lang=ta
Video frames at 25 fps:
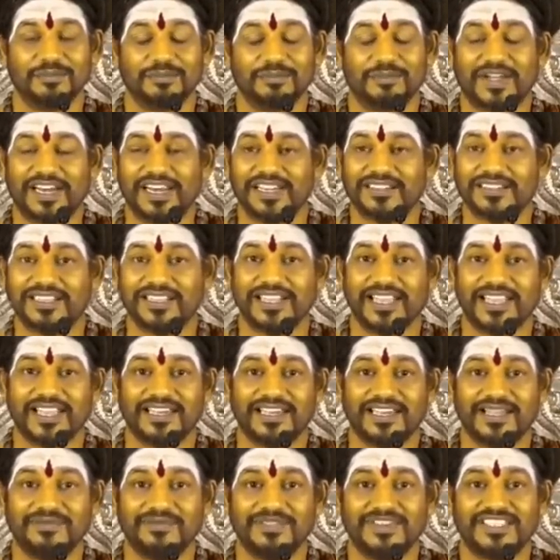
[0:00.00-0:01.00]
பறித்ததை
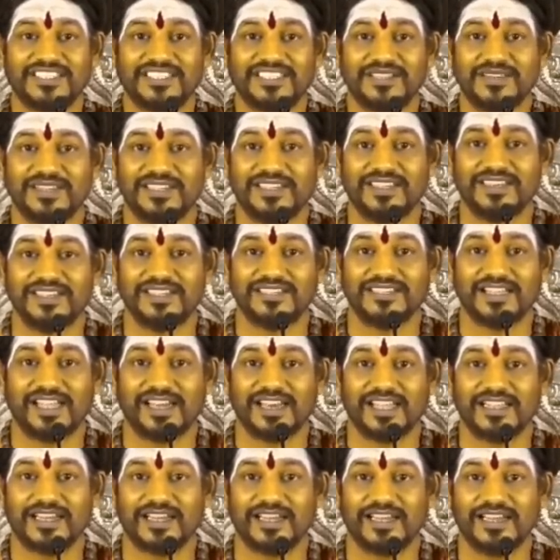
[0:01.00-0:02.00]
எல்லாம் விற்று
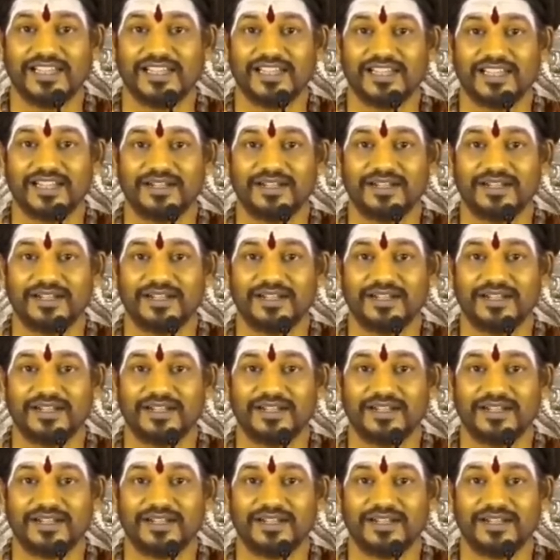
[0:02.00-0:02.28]
இருந்தார் அதனால